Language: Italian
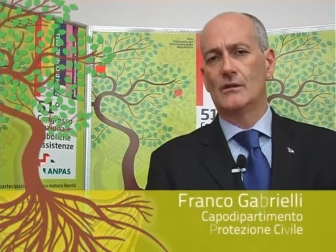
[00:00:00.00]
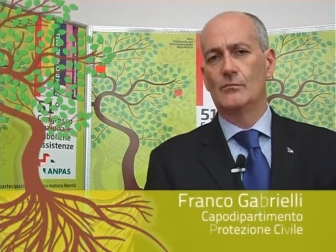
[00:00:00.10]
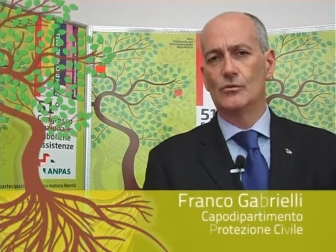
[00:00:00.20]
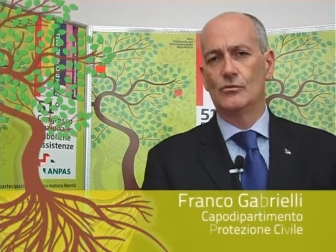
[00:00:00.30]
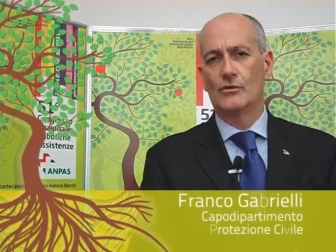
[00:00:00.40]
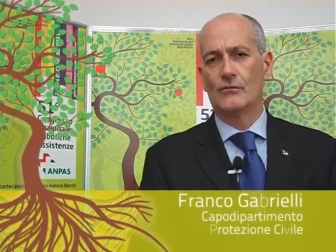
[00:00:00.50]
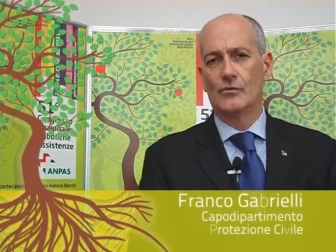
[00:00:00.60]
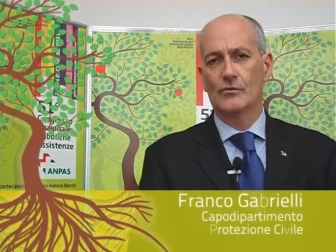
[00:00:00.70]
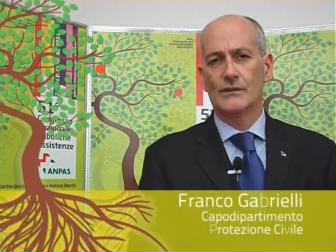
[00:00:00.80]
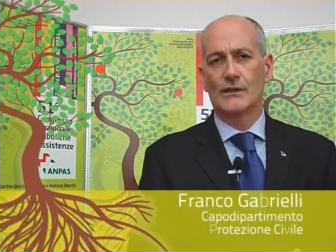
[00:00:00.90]
il mondo del
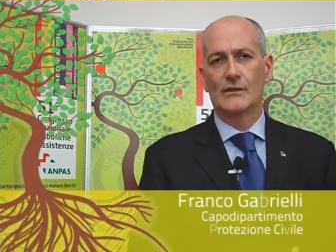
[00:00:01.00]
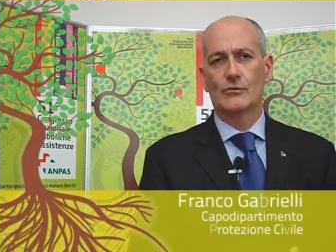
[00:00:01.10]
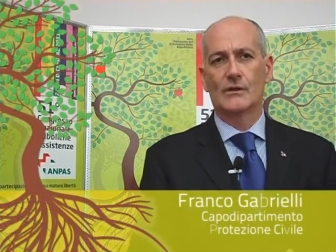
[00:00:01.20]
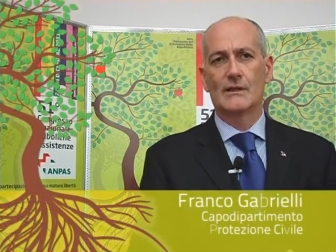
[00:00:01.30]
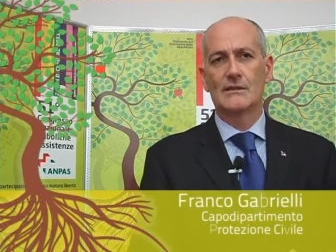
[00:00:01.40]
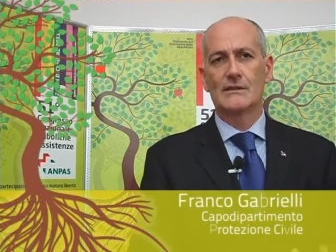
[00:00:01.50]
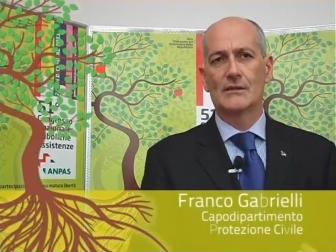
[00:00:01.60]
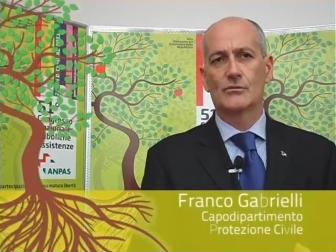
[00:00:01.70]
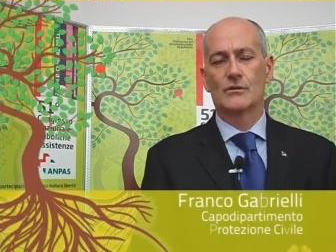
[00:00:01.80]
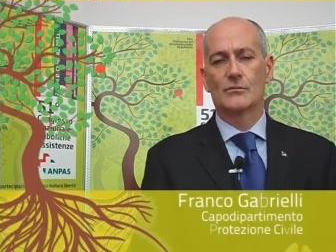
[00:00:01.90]
volontariato
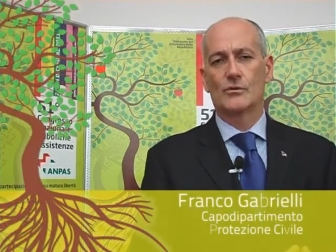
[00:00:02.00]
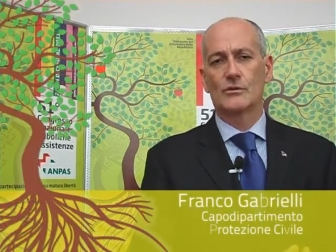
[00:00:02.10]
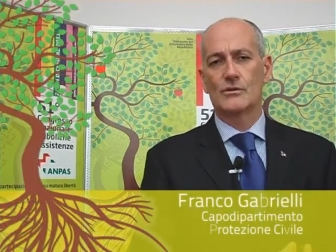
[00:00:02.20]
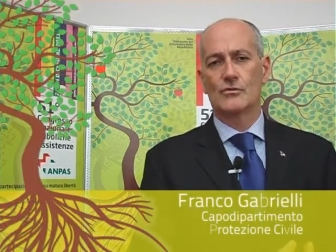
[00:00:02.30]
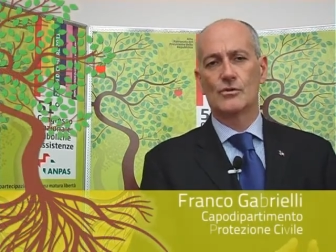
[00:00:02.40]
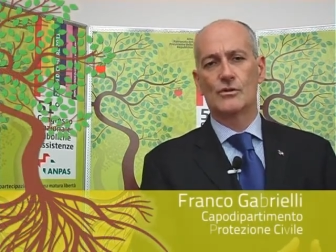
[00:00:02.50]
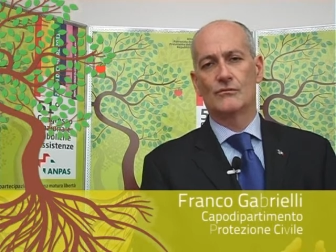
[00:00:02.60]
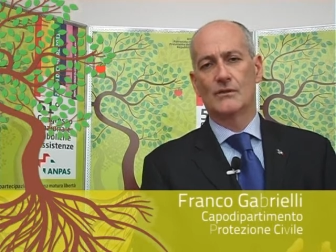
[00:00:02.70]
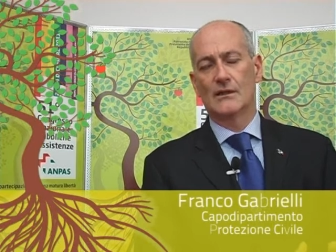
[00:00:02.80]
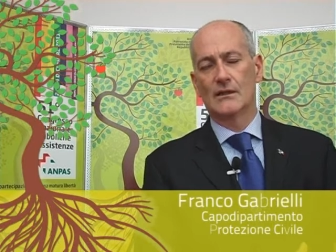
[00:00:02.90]
organizzato di protezione
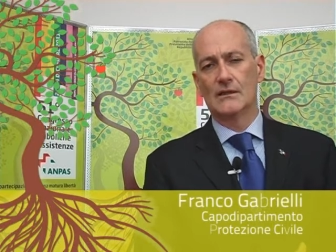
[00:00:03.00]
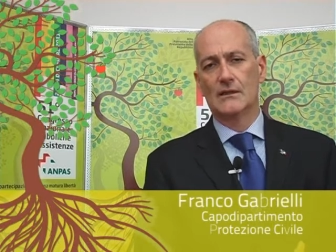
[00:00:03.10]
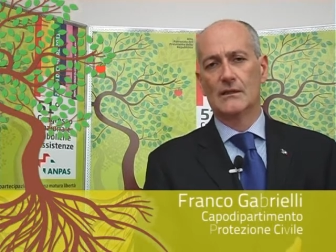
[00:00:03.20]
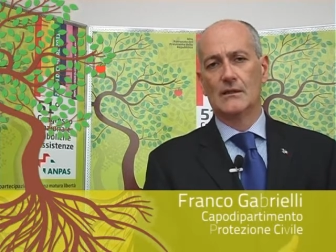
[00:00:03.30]
civile,